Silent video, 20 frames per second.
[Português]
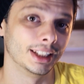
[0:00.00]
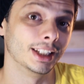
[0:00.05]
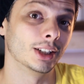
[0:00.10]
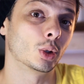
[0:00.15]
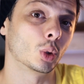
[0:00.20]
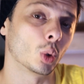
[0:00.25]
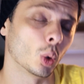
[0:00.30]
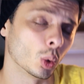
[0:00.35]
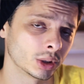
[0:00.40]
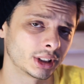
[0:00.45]
E
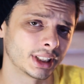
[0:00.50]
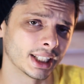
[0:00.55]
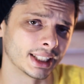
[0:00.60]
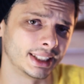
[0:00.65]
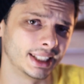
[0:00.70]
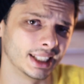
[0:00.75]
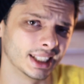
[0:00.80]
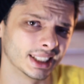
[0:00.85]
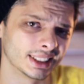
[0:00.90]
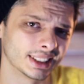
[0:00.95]
com
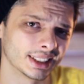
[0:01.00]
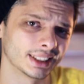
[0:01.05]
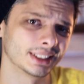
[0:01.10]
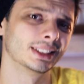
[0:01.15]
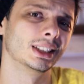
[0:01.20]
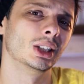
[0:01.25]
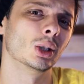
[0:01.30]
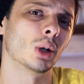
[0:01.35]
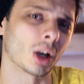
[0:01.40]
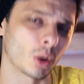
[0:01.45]
certeza
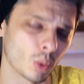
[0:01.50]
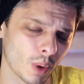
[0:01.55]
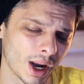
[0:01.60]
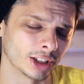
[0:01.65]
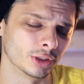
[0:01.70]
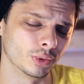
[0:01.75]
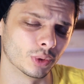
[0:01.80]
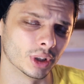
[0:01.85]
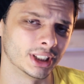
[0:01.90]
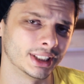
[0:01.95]
eu
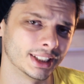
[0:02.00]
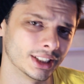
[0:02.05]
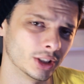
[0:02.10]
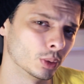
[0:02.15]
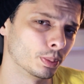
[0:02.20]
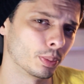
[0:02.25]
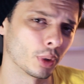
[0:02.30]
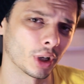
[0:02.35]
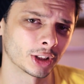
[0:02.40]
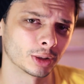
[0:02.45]
aguardo vocês
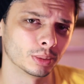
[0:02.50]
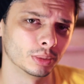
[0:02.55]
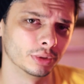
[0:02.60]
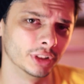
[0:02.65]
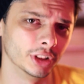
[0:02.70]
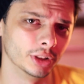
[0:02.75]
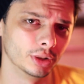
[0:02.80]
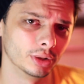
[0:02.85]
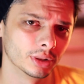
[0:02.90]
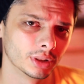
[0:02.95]
no próximo
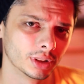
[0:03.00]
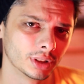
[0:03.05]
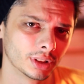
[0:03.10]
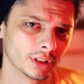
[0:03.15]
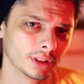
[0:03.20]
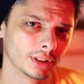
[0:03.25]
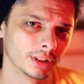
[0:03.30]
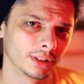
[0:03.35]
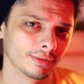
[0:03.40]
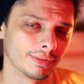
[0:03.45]
vídeo.
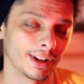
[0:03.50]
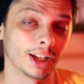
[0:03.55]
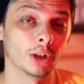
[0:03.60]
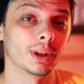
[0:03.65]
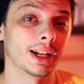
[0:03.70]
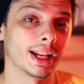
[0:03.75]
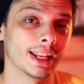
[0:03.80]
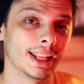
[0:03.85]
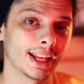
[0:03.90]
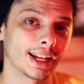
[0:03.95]

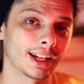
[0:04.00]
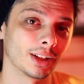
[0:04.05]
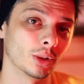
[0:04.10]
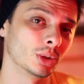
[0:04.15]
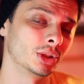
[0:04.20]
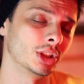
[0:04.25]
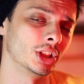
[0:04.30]
Valeu galera, não